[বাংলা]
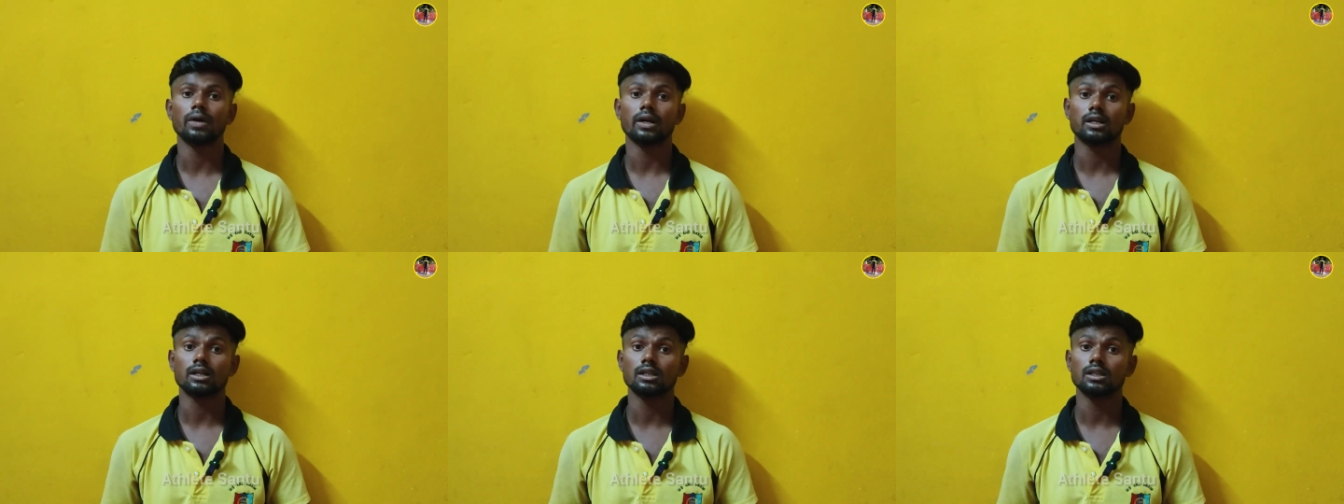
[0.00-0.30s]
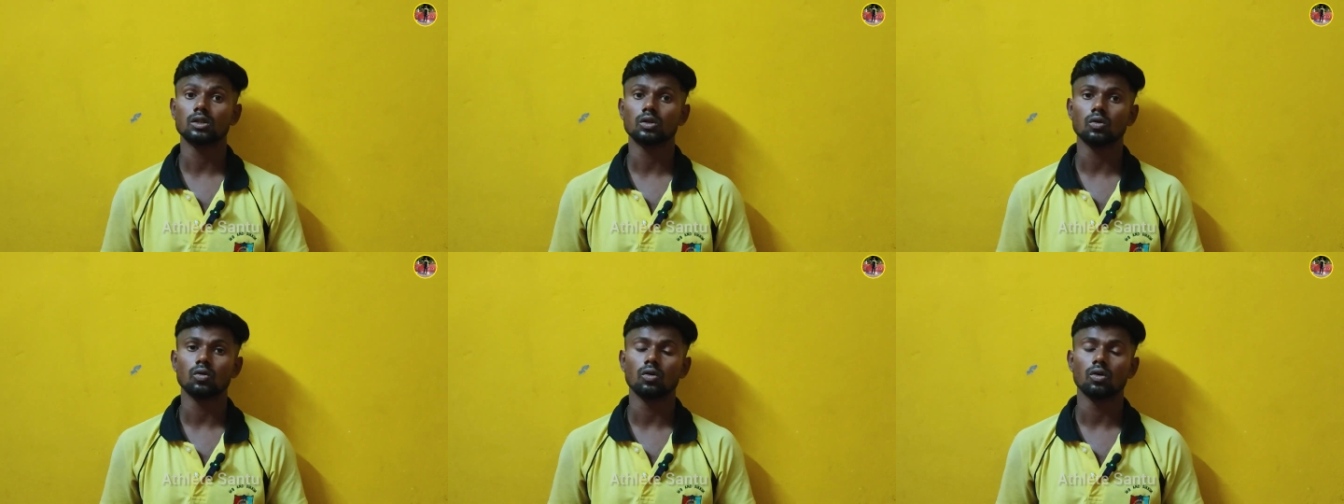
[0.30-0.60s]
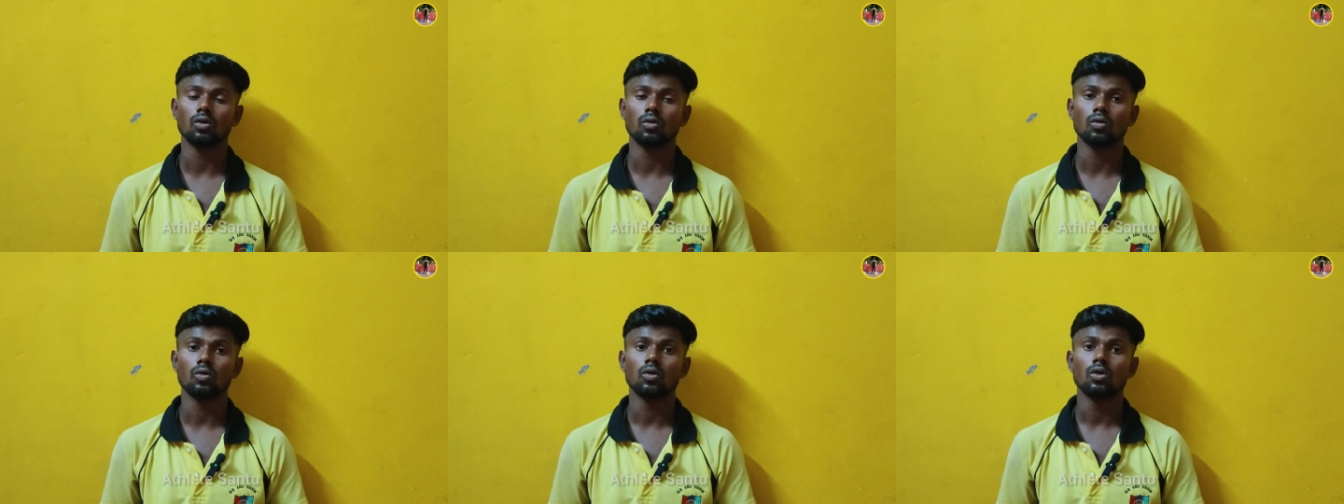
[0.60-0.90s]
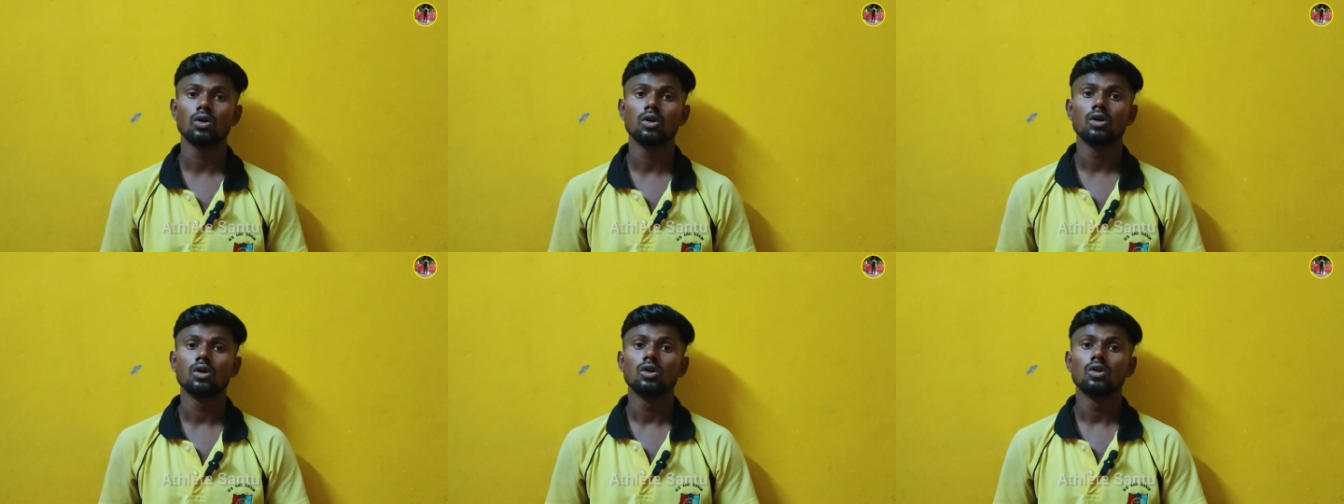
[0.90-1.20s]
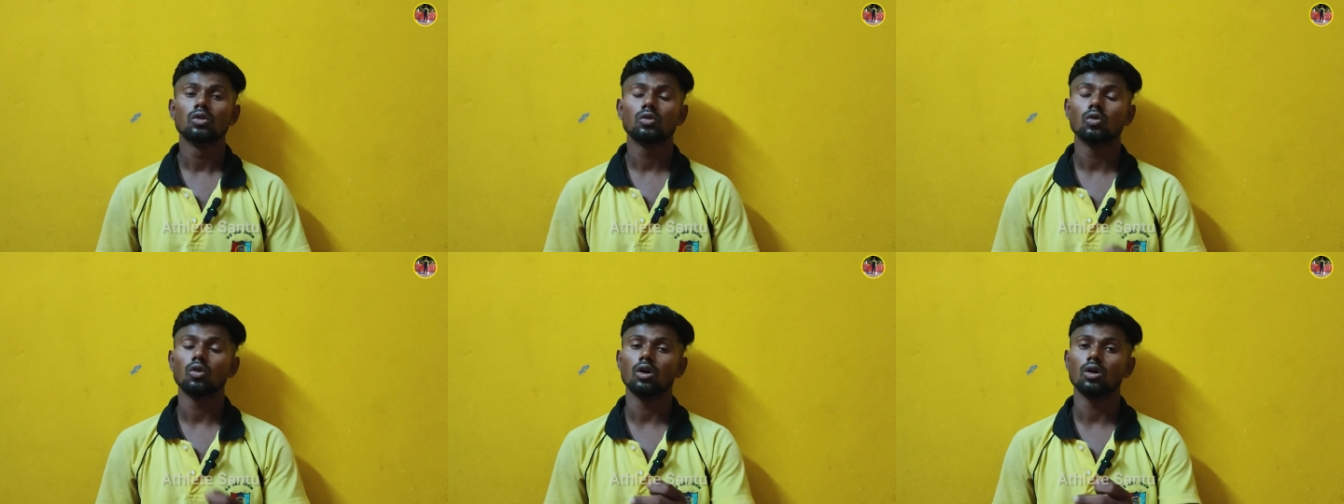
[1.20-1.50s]
প্র্যাকটিস করো
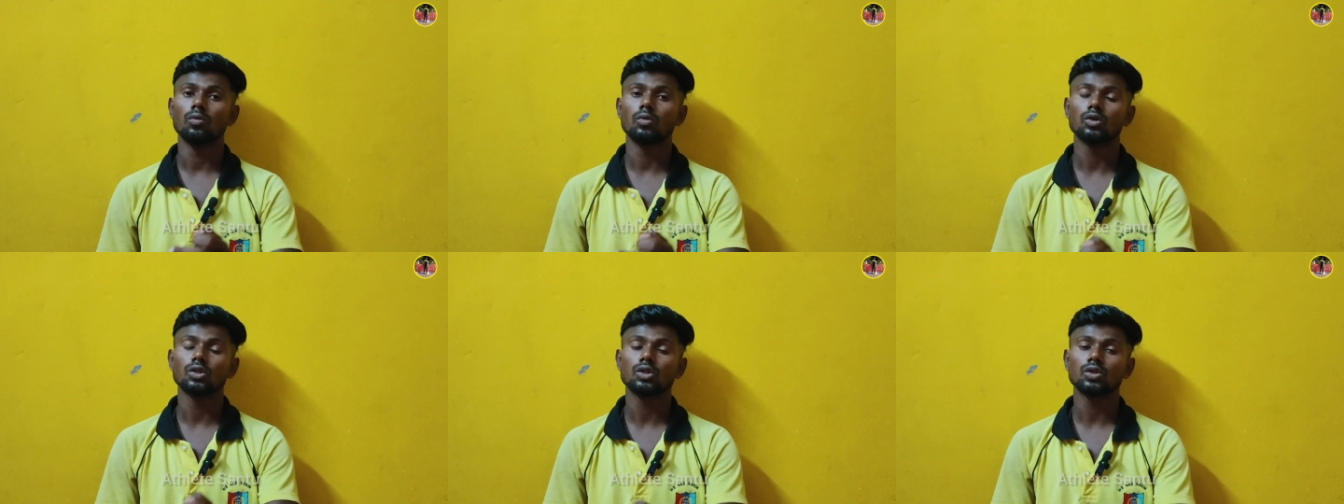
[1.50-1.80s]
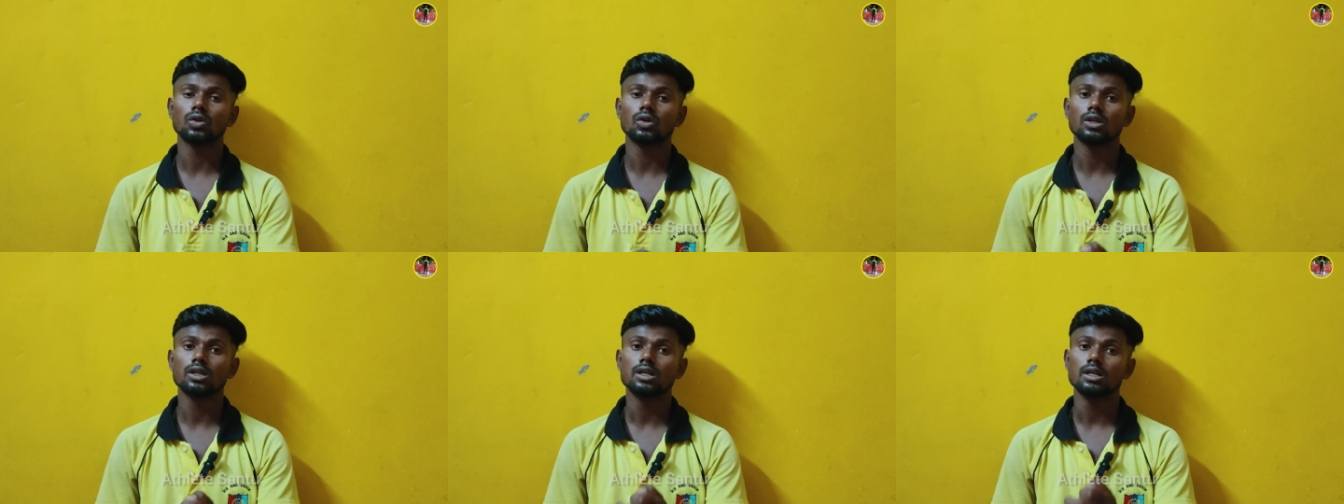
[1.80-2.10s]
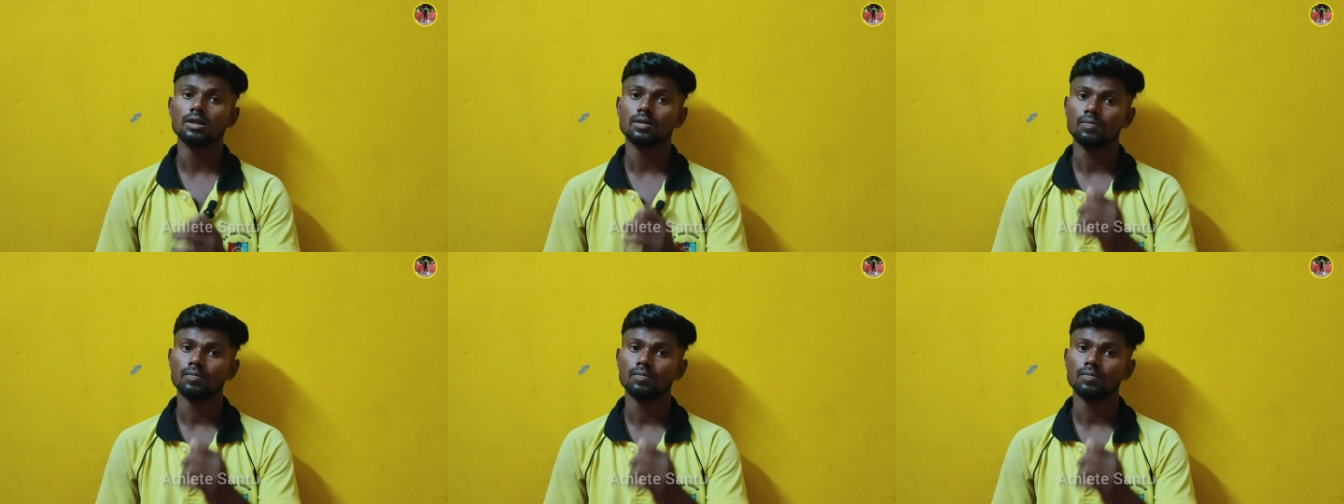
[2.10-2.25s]
তো অবশ্যই